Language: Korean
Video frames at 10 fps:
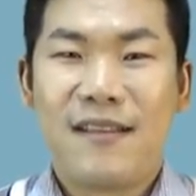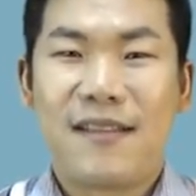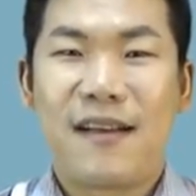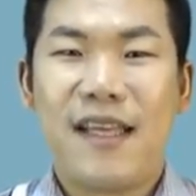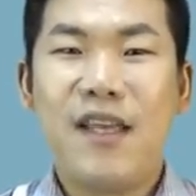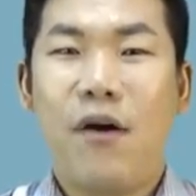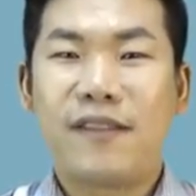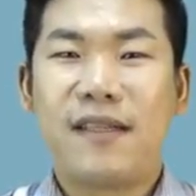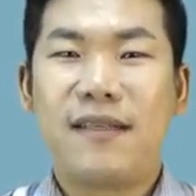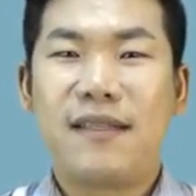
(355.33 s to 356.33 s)
제가 이
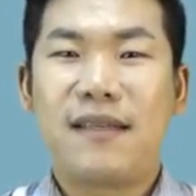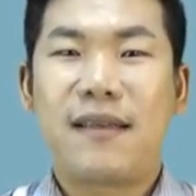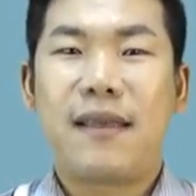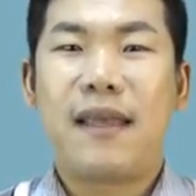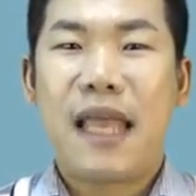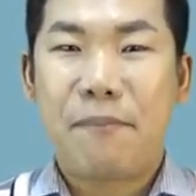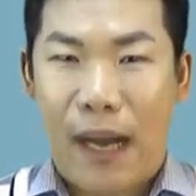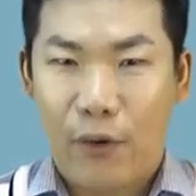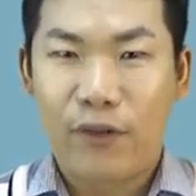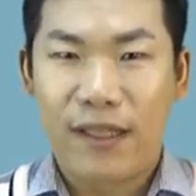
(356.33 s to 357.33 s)
영상을 찍기
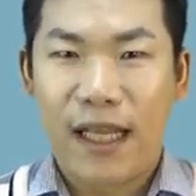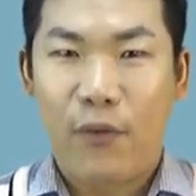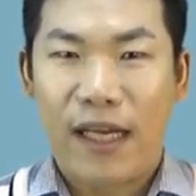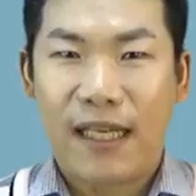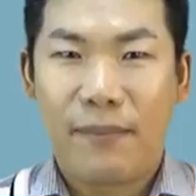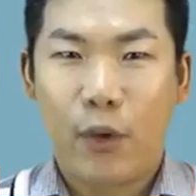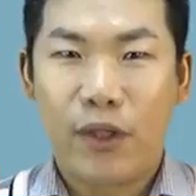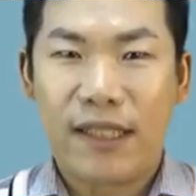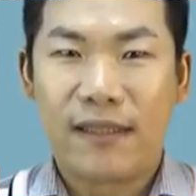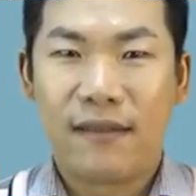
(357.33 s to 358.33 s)
바로 전에 확인한
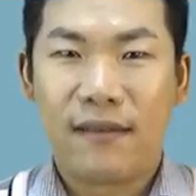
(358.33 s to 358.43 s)
바로는